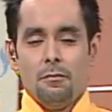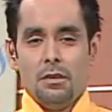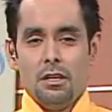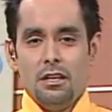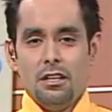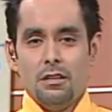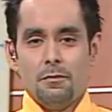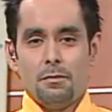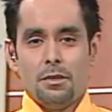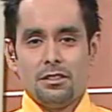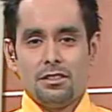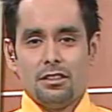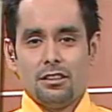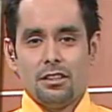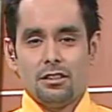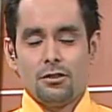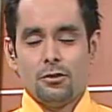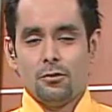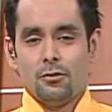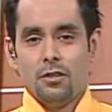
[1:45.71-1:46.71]
y
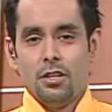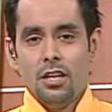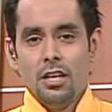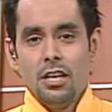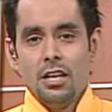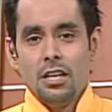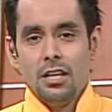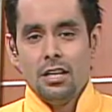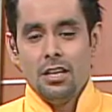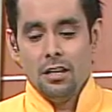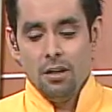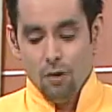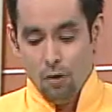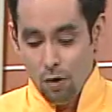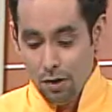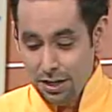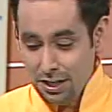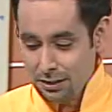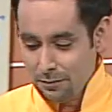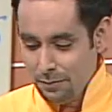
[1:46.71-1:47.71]
presentación.
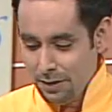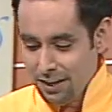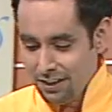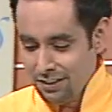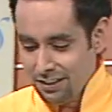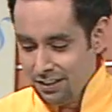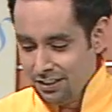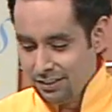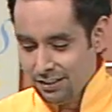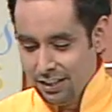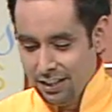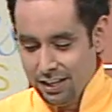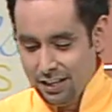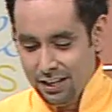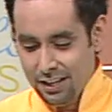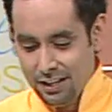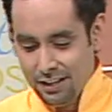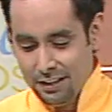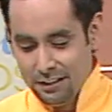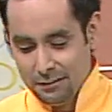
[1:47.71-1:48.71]
Hoy es viernes
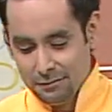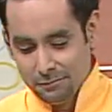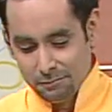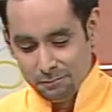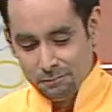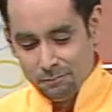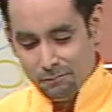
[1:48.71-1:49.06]
de